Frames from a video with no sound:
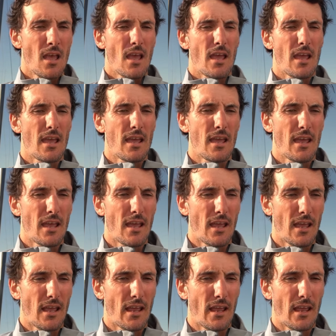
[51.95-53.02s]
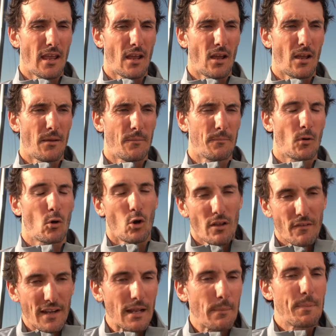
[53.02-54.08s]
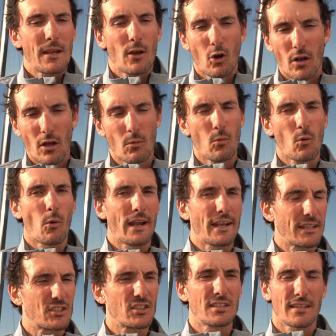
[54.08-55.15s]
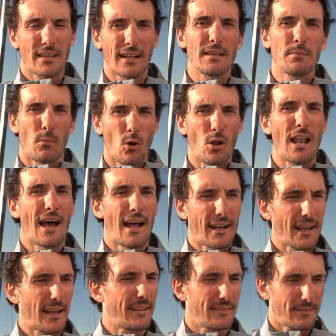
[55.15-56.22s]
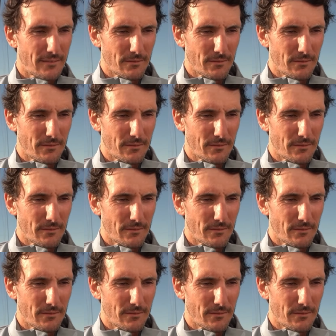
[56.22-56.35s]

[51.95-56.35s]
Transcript: e mm, con le vele piccole comunque hai necessità di mollare